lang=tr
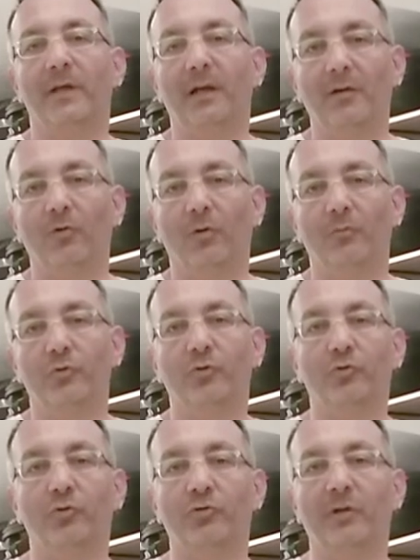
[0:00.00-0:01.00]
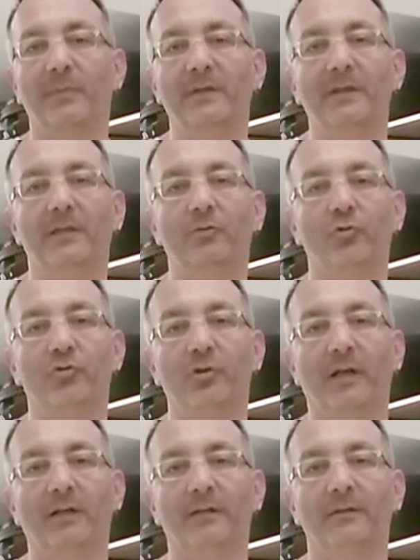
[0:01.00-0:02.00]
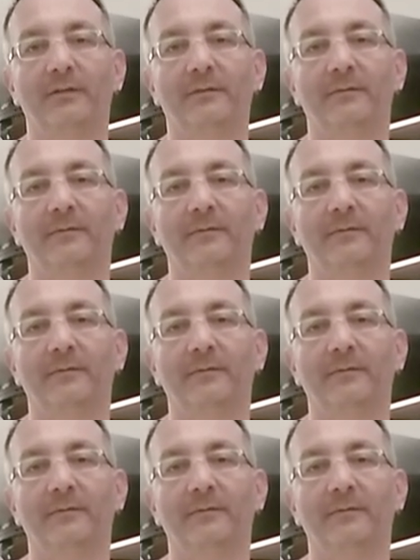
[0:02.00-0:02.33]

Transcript: yararlı olmuştur. Hepinize iyi sürüşler.